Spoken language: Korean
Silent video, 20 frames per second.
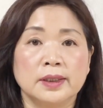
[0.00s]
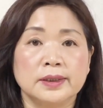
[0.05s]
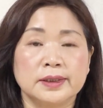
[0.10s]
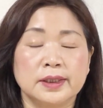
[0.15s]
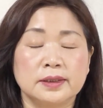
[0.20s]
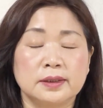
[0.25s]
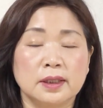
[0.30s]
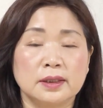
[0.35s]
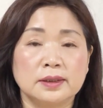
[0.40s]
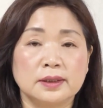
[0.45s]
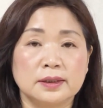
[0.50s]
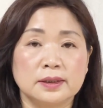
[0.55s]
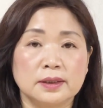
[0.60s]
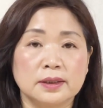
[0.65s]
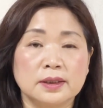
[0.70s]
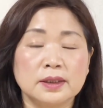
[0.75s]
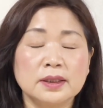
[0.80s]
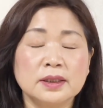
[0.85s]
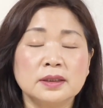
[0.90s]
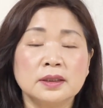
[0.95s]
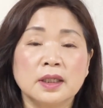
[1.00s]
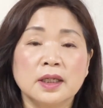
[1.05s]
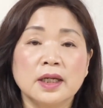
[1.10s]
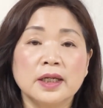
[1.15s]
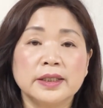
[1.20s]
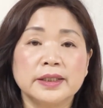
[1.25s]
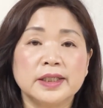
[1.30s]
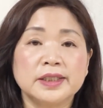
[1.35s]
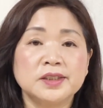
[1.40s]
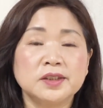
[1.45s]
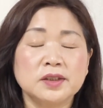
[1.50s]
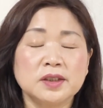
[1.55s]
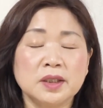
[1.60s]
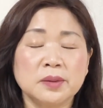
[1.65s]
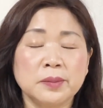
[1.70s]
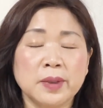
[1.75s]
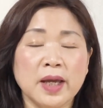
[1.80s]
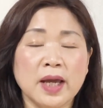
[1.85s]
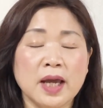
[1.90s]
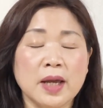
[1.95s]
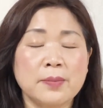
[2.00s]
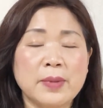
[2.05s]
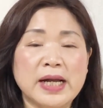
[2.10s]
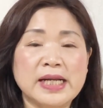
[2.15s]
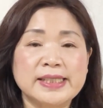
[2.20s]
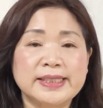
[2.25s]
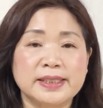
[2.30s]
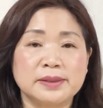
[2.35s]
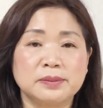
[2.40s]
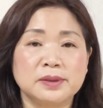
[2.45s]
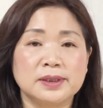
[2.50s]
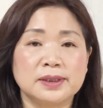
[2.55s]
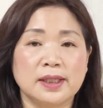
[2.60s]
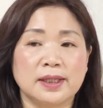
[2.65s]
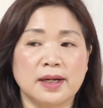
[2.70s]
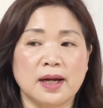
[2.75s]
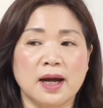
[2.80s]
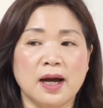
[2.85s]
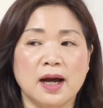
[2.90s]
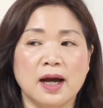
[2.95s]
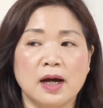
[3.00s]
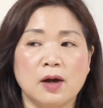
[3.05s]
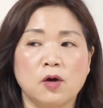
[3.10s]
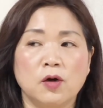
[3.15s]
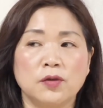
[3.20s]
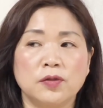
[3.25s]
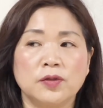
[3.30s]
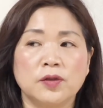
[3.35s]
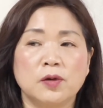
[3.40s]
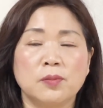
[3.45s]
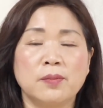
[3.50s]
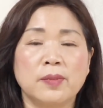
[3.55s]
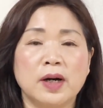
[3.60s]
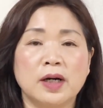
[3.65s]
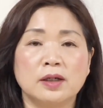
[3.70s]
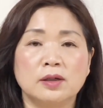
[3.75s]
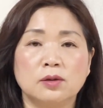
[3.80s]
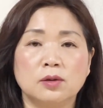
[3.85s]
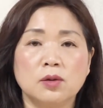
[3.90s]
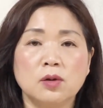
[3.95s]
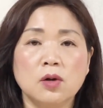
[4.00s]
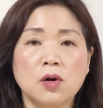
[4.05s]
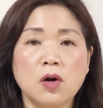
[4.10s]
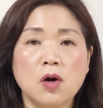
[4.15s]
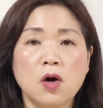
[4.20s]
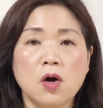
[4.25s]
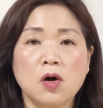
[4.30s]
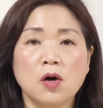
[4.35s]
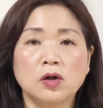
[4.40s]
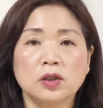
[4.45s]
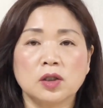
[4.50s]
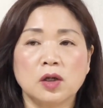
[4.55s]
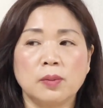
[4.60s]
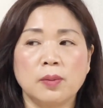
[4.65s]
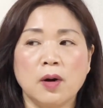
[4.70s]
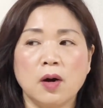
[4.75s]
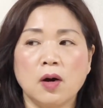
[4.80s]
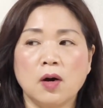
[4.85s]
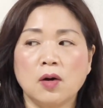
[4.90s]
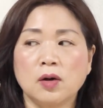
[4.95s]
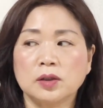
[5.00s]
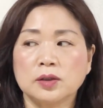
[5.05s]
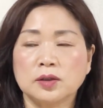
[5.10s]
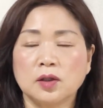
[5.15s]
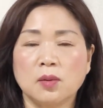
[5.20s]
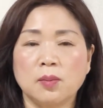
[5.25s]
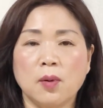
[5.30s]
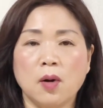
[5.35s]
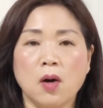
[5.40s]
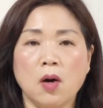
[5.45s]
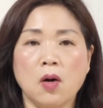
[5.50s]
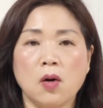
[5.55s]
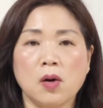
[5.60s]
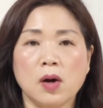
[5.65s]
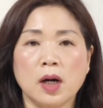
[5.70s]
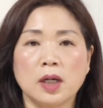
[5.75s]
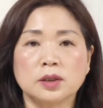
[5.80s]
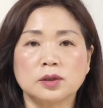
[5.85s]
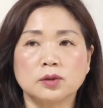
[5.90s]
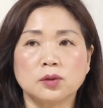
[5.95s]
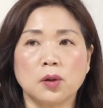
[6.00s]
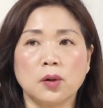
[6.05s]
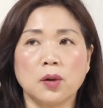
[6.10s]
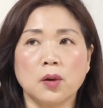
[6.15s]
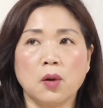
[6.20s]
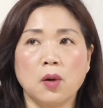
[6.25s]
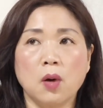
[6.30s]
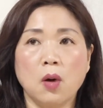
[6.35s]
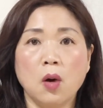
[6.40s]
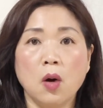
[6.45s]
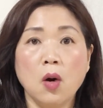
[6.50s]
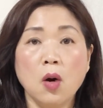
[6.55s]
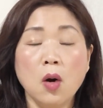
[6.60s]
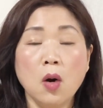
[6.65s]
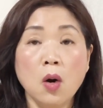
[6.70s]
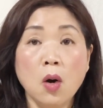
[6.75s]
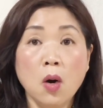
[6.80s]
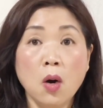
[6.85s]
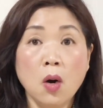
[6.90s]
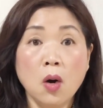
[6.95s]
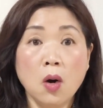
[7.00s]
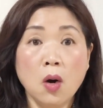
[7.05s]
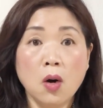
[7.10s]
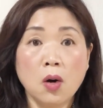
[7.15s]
제자들은 예수님의 말씀을 따라 건넌 마을로 터벅터벅 갔어요. 허!